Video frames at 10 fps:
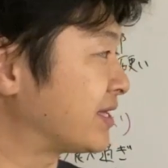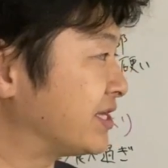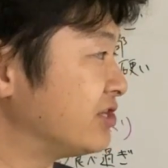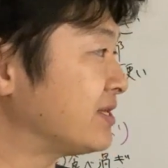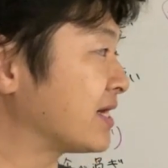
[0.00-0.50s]
で
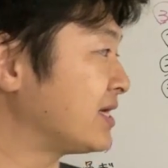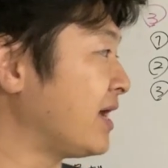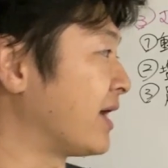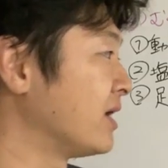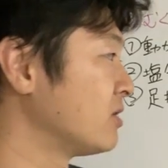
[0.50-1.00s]
きるだ
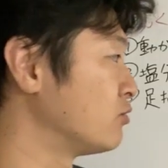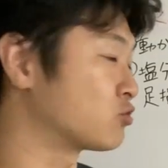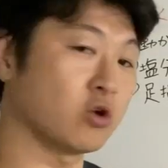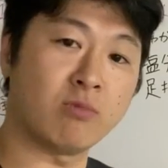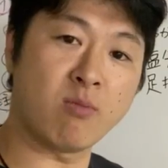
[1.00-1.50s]
け
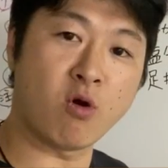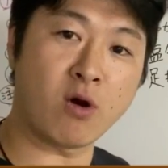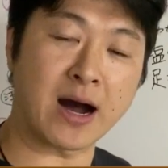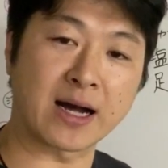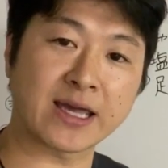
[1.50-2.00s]
太も
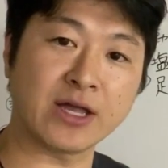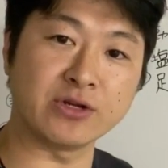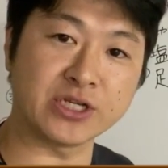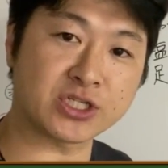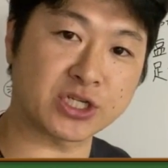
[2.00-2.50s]
もを上げ
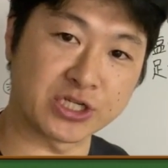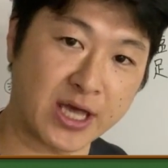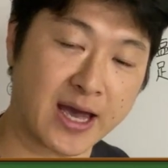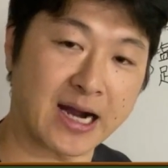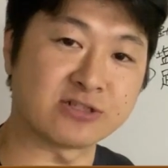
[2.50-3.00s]
る意識
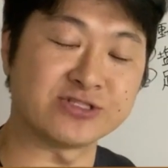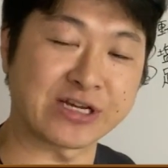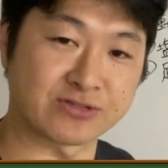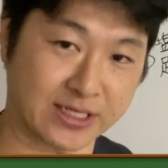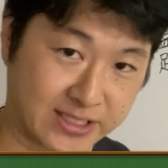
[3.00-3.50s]
で歩い
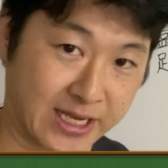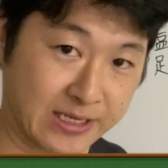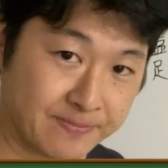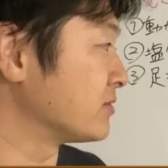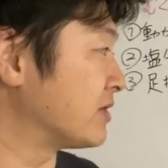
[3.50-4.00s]
てください。